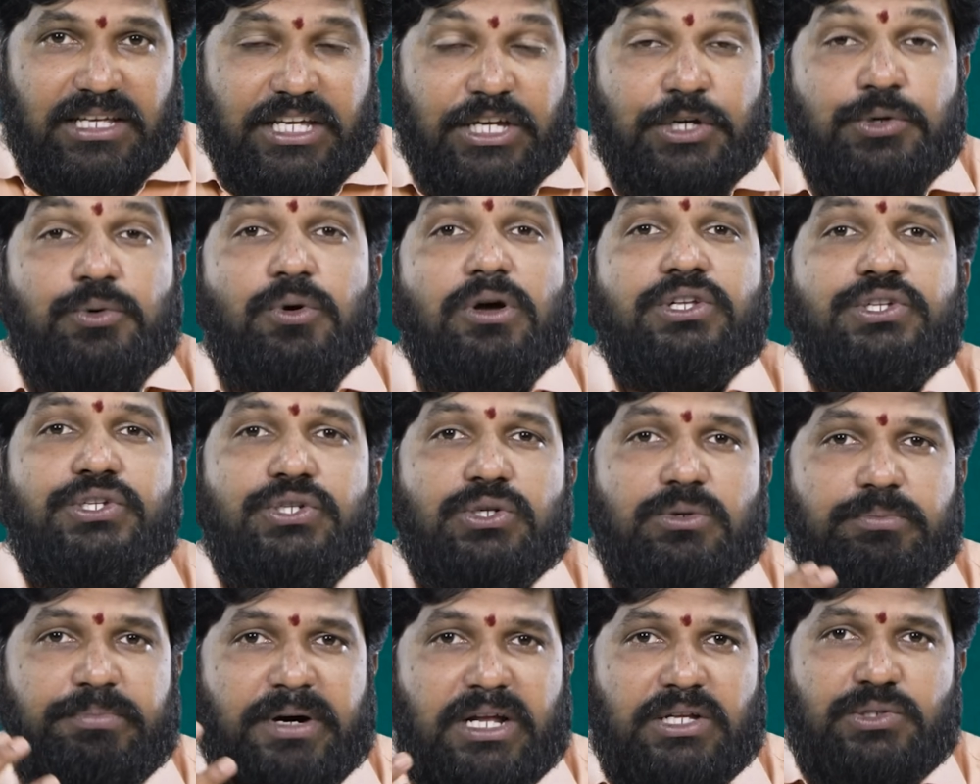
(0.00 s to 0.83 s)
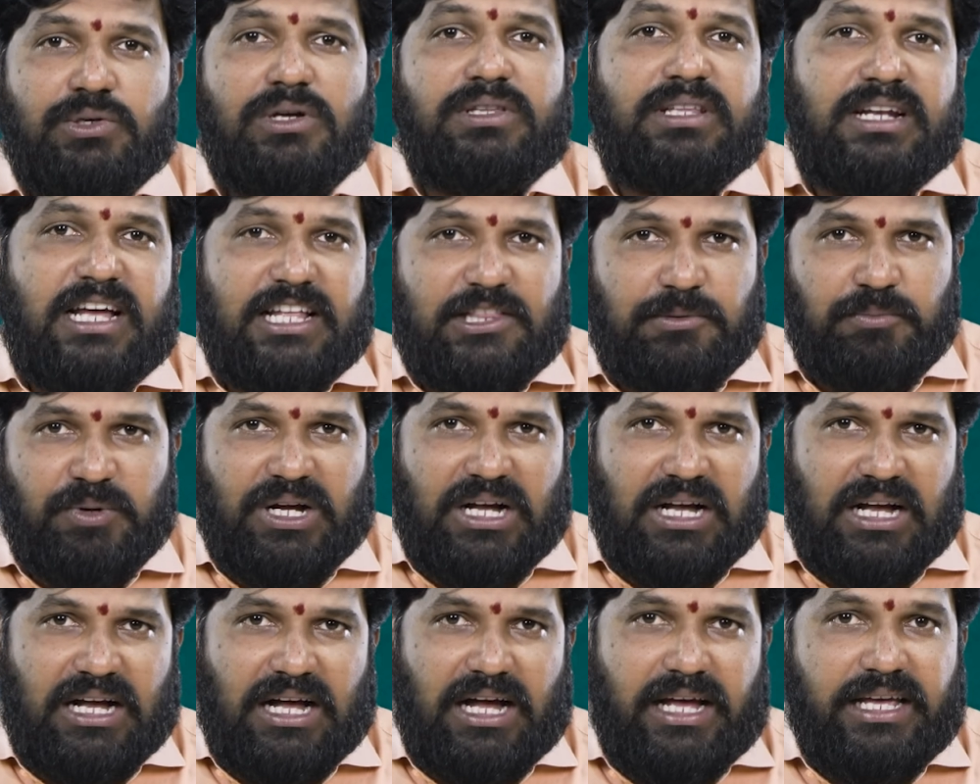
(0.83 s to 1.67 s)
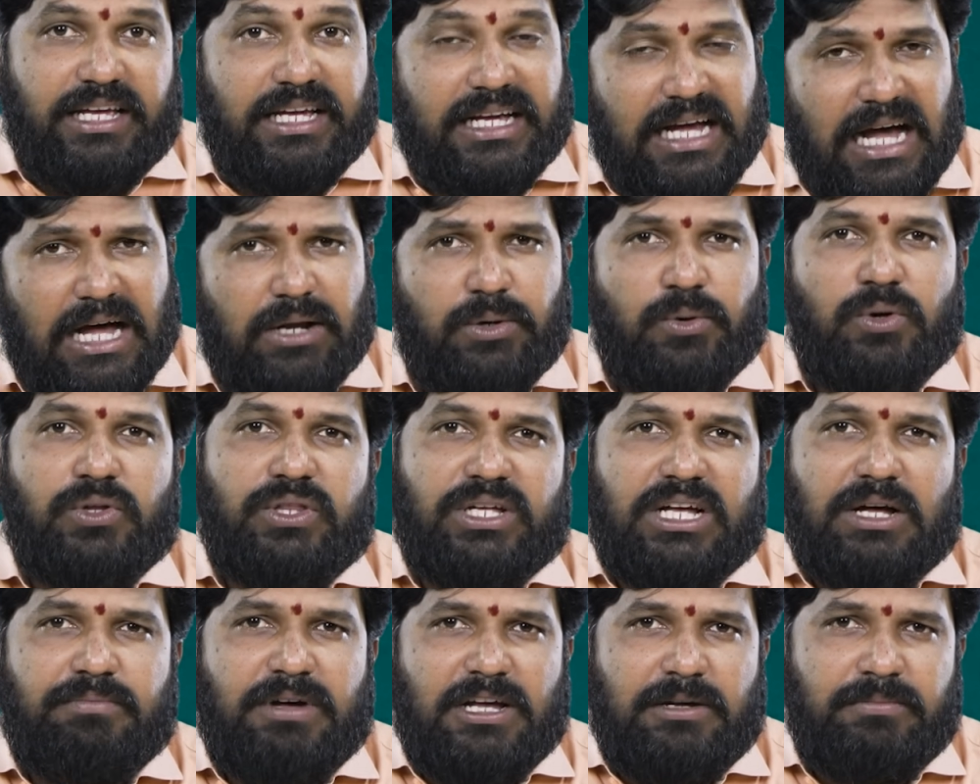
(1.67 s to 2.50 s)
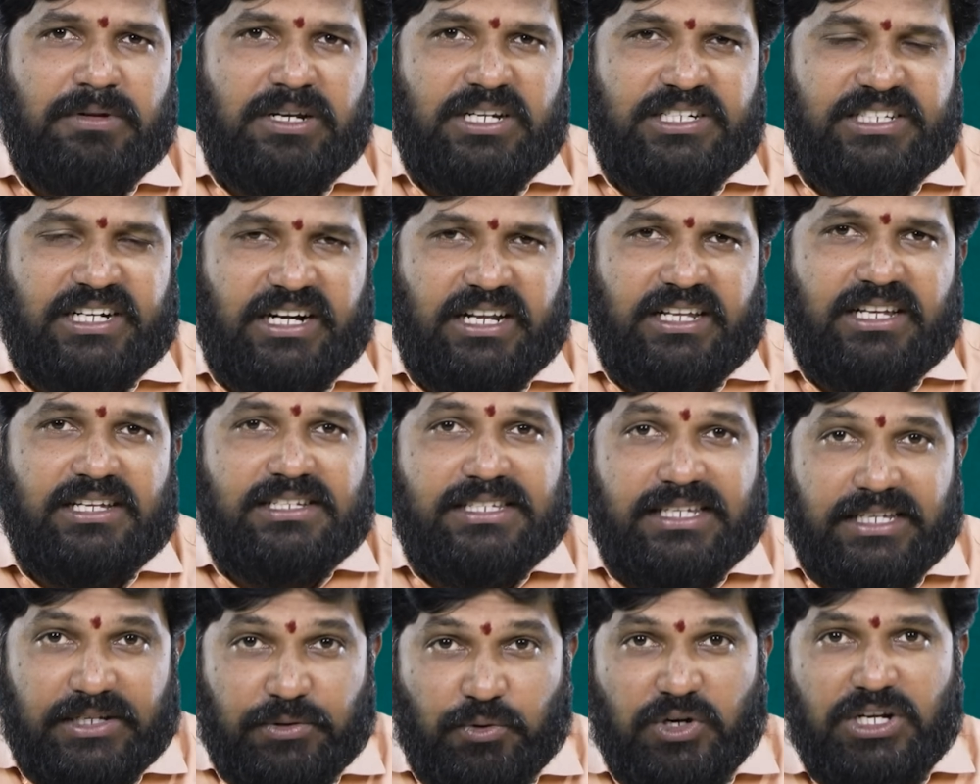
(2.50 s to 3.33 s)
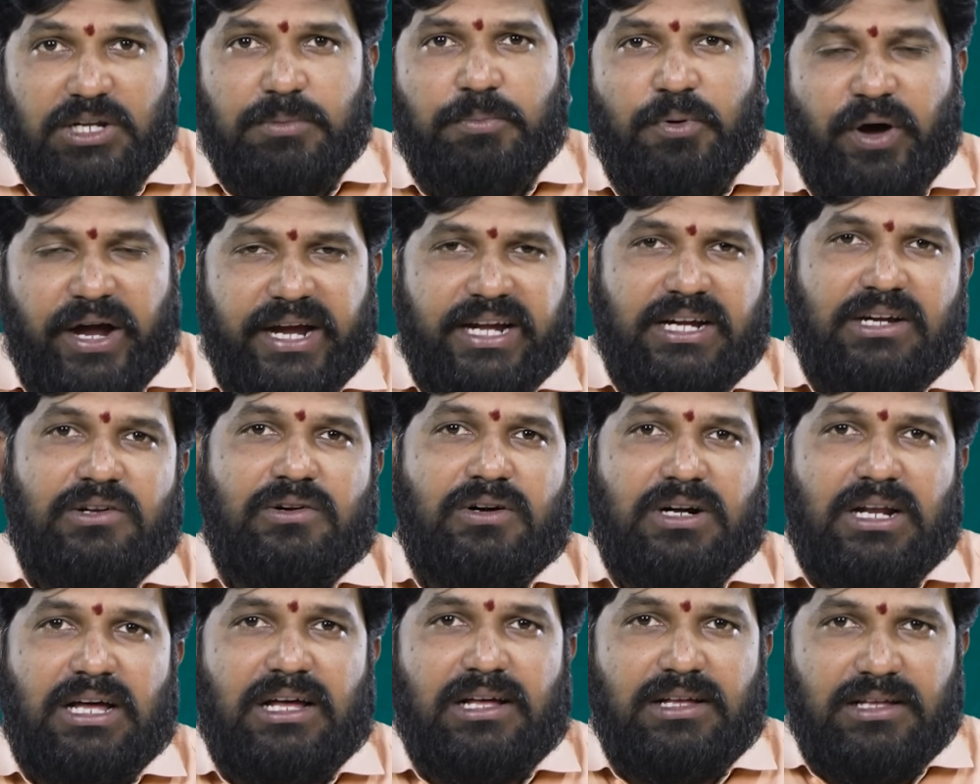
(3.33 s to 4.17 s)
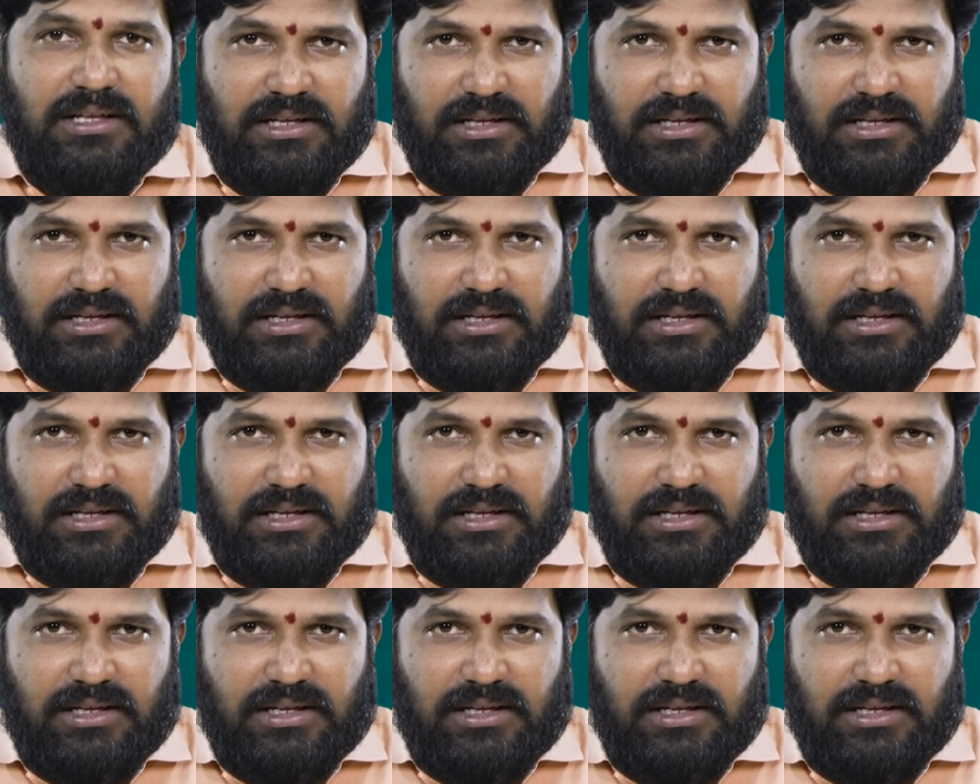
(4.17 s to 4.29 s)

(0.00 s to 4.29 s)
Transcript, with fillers: ఇంకొంచెం పరిశోధనాత్మకంగా ఇంకా లోతుగా బైబిల్ స్టడీ చేసి కొన్ని పాయింట్లు కూడా